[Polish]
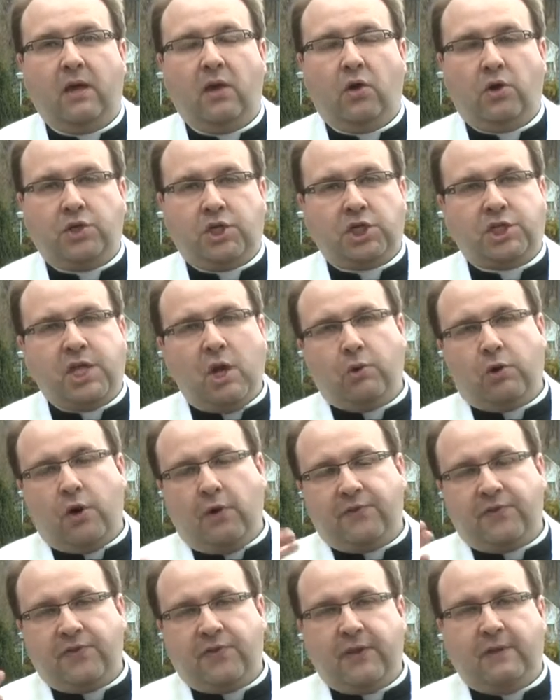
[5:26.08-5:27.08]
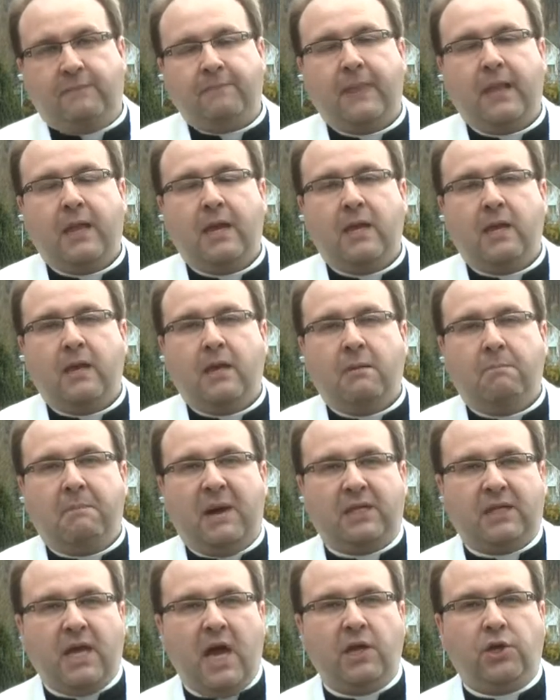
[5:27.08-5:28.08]
Chociaż naukowcy
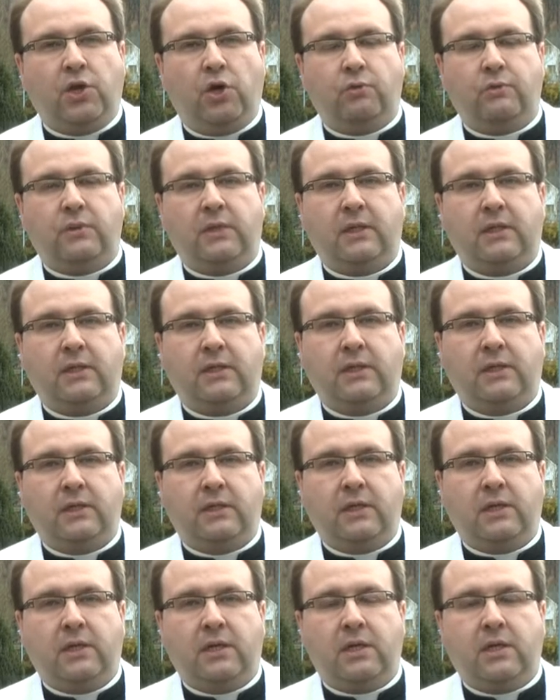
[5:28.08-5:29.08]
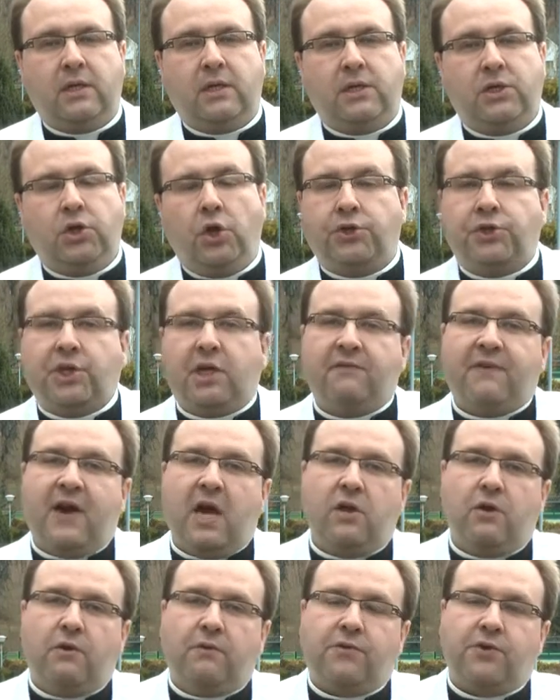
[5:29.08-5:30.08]
badają i
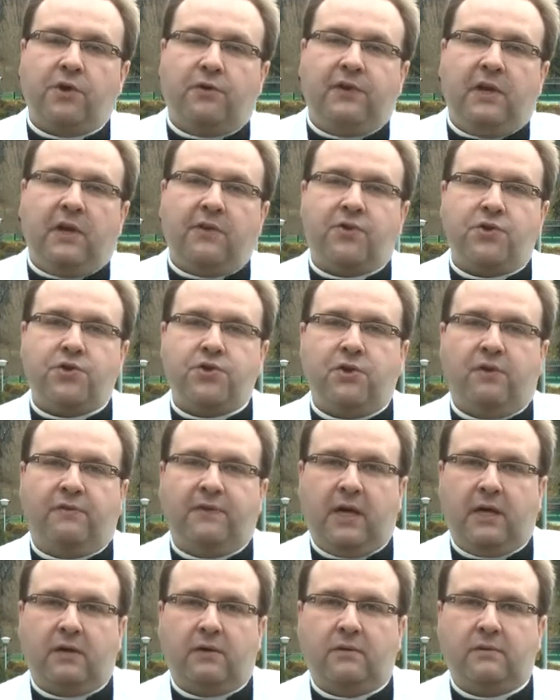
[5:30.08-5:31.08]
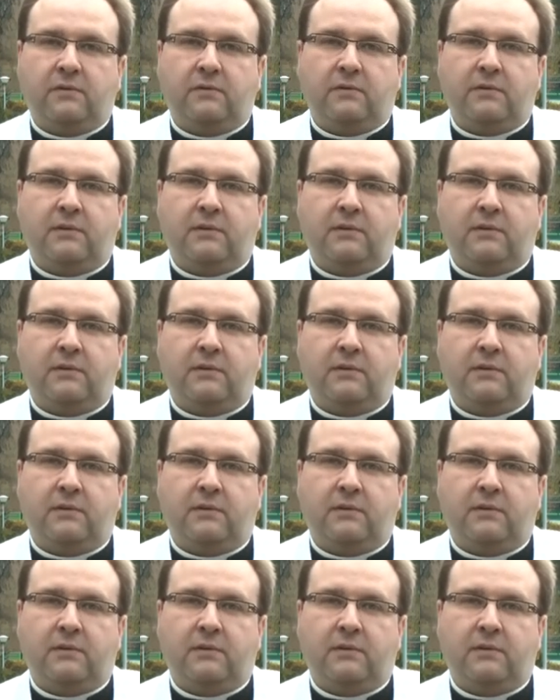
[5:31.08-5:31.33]
odkrywają co chwilę coś nowego.